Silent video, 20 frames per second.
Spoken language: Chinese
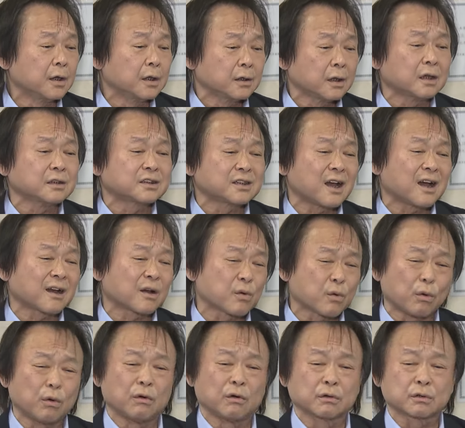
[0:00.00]
那这样
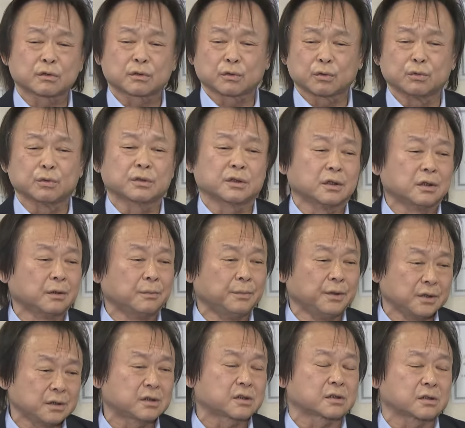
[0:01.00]
过度的
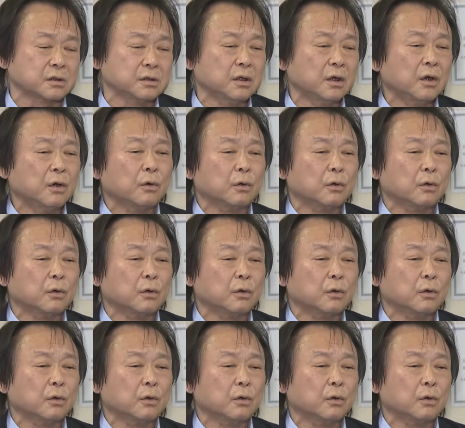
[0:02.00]
名词，